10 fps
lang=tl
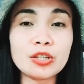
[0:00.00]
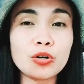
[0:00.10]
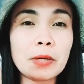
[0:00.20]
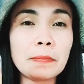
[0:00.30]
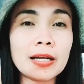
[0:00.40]

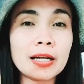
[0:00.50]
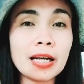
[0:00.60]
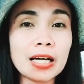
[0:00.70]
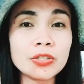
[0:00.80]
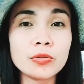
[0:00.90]
Ito ay
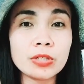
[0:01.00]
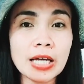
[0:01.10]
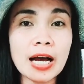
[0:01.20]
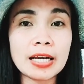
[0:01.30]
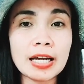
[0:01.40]
parang lason
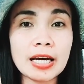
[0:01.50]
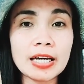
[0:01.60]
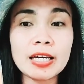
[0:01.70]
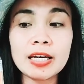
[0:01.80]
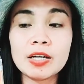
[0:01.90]
sa
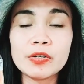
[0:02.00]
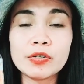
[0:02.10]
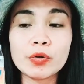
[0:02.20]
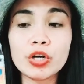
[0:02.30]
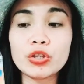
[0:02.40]
anay.
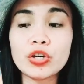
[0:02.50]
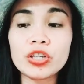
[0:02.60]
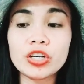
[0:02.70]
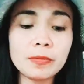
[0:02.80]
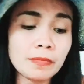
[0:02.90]
So, ito
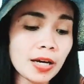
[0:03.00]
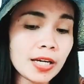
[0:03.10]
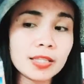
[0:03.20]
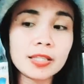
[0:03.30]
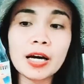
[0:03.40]
ay
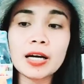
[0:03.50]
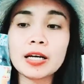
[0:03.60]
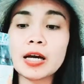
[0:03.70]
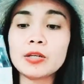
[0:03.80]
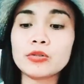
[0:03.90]
termite.
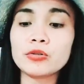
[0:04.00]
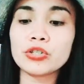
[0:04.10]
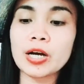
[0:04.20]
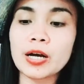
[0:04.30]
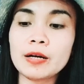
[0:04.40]
Ano to
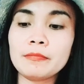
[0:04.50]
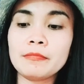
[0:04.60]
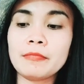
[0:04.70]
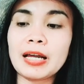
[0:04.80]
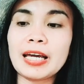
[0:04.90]
siya?
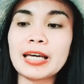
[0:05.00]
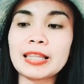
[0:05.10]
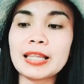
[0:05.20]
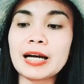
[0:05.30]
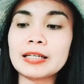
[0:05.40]

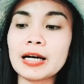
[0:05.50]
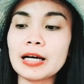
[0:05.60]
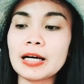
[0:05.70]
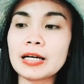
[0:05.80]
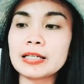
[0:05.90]
Maliit lang na
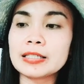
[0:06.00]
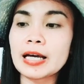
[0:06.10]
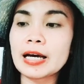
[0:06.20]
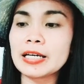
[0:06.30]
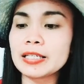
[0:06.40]

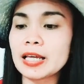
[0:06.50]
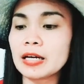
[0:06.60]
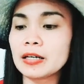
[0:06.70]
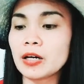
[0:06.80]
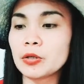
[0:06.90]
size.
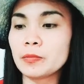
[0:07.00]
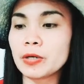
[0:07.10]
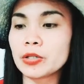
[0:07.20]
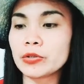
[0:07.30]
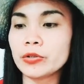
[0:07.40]
Ilang ano
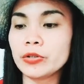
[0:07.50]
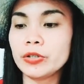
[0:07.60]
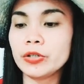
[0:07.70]
ba to?